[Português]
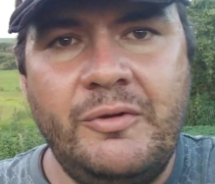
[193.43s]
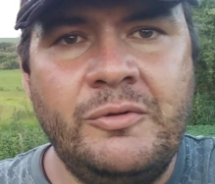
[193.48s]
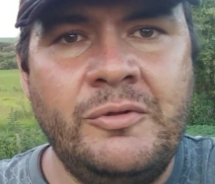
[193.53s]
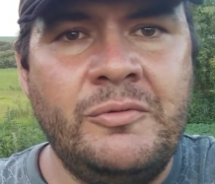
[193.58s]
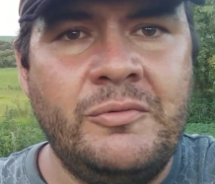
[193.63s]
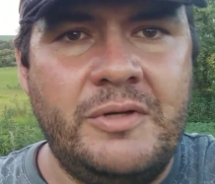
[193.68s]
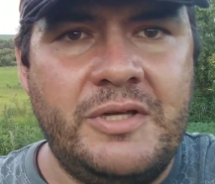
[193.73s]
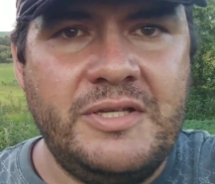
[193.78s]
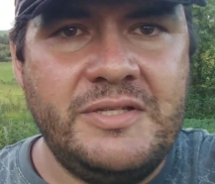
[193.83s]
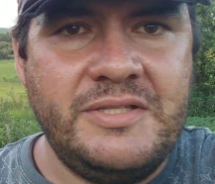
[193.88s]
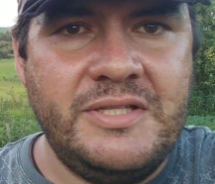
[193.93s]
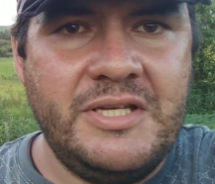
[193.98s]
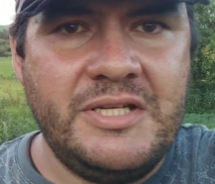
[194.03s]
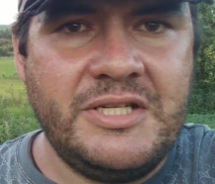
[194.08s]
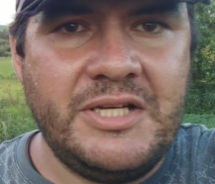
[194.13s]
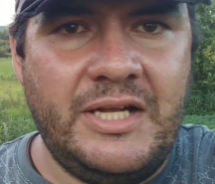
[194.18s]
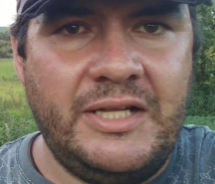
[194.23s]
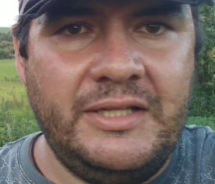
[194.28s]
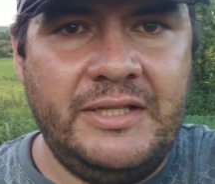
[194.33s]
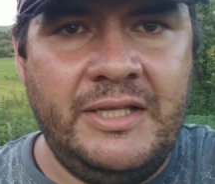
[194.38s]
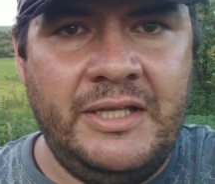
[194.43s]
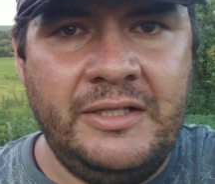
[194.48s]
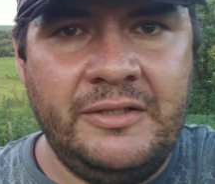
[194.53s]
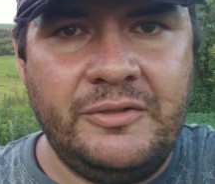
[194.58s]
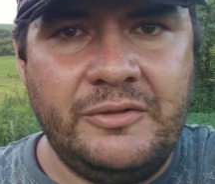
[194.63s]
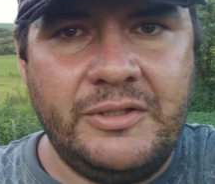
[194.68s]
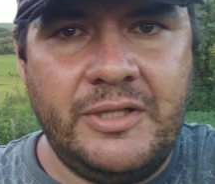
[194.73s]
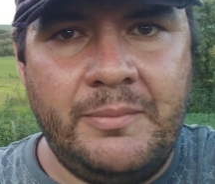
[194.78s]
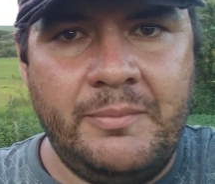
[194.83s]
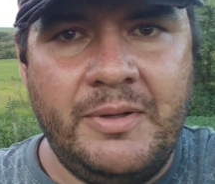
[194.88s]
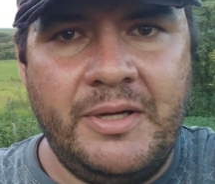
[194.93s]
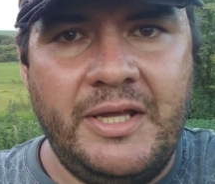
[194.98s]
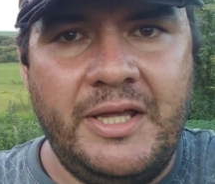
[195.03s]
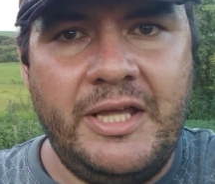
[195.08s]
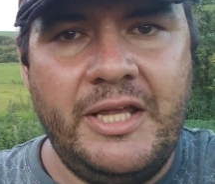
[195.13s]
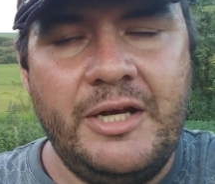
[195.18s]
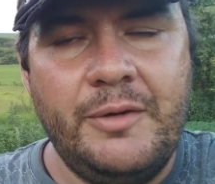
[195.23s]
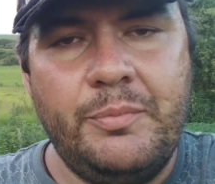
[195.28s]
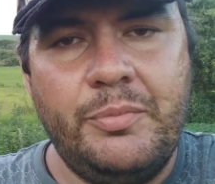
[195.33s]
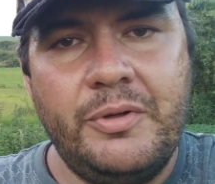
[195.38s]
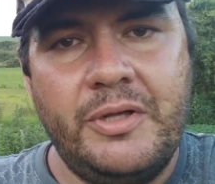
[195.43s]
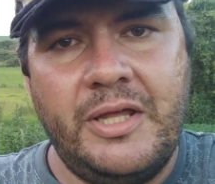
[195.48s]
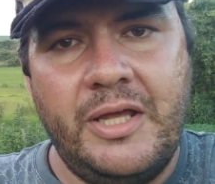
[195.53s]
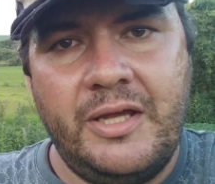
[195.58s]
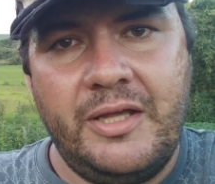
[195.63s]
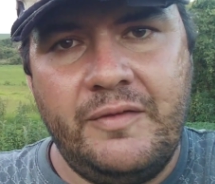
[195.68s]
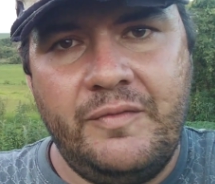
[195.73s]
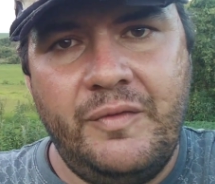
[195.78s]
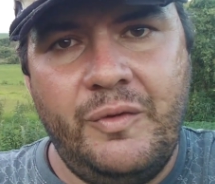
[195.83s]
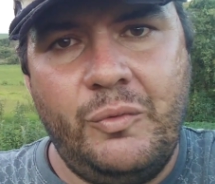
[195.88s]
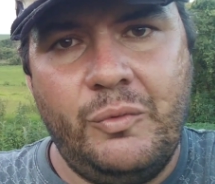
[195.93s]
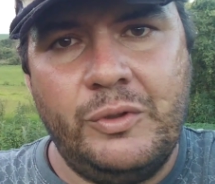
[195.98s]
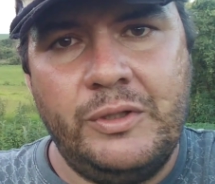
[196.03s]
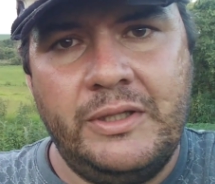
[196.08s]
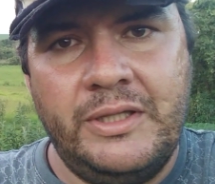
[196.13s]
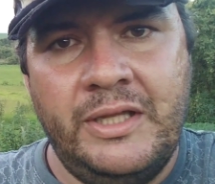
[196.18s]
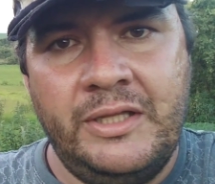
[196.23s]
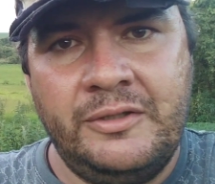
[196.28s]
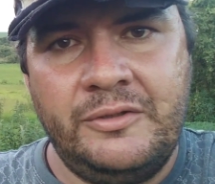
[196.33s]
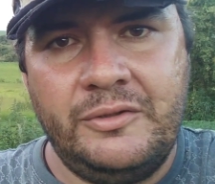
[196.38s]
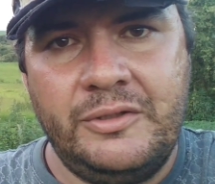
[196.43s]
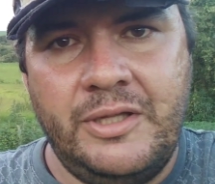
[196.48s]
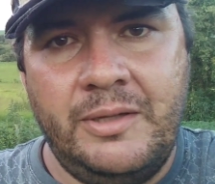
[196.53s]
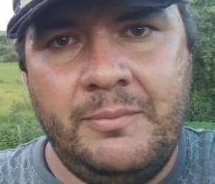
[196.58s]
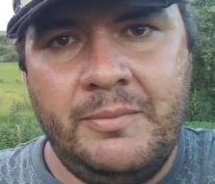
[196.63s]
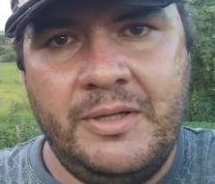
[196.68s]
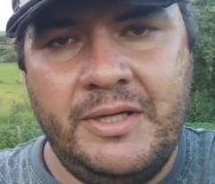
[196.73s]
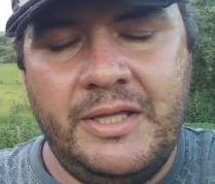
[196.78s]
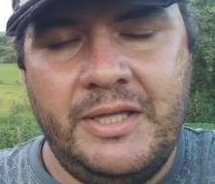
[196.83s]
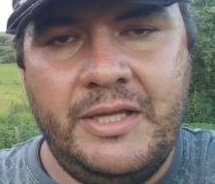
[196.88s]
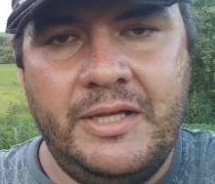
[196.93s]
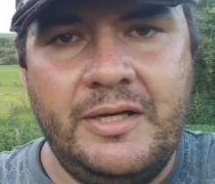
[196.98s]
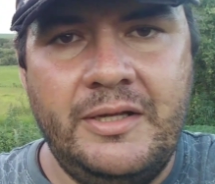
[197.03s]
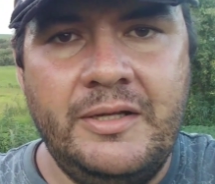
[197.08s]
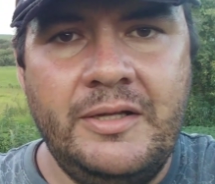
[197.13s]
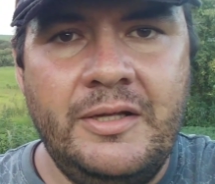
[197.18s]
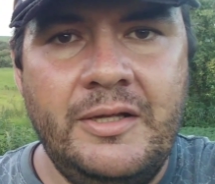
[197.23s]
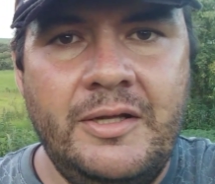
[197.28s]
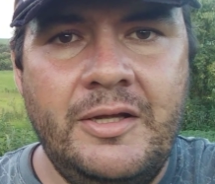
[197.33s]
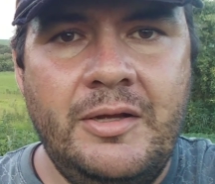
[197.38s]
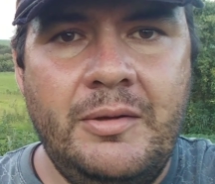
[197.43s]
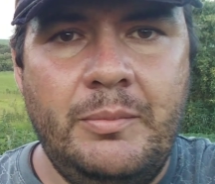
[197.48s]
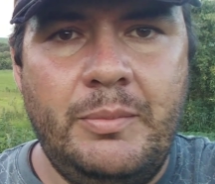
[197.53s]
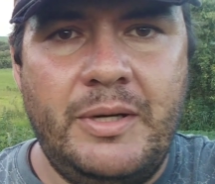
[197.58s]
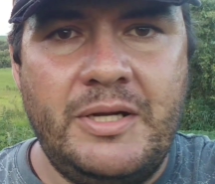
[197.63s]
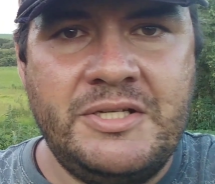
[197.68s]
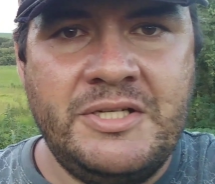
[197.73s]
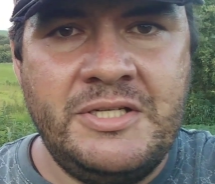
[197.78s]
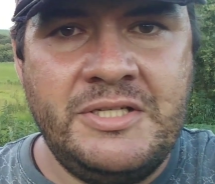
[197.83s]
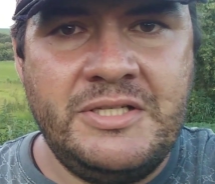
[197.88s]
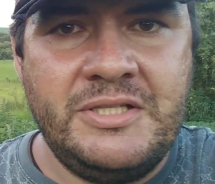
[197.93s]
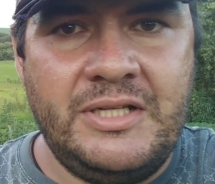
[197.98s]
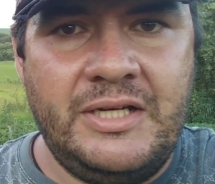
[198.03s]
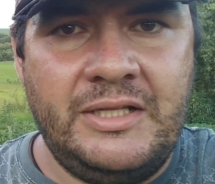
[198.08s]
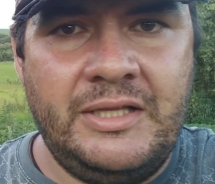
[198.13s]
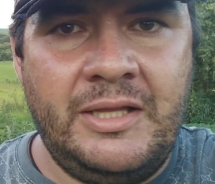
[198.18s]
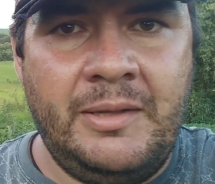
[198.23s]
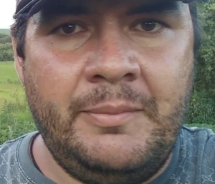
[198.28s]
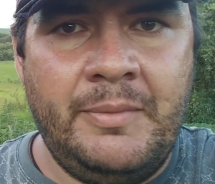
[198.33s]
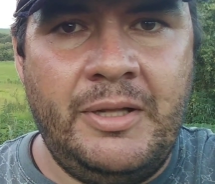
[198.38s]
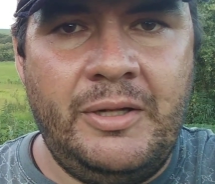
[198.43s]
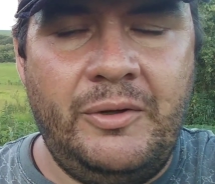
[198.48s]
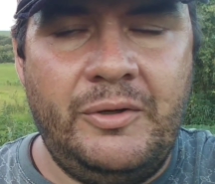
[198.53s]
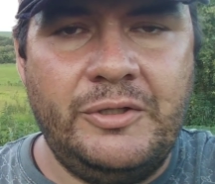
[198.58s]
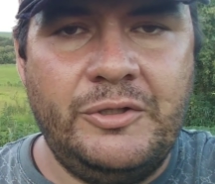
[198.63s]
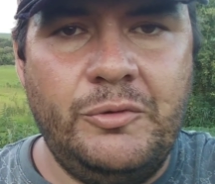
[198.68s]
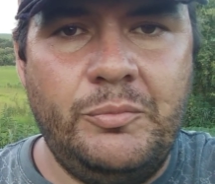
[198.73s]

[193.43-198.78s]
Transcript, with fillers: eu não quis deixar dentro da mangueira, porque é que ficou dentro da mangueira para a gente tratar melhor.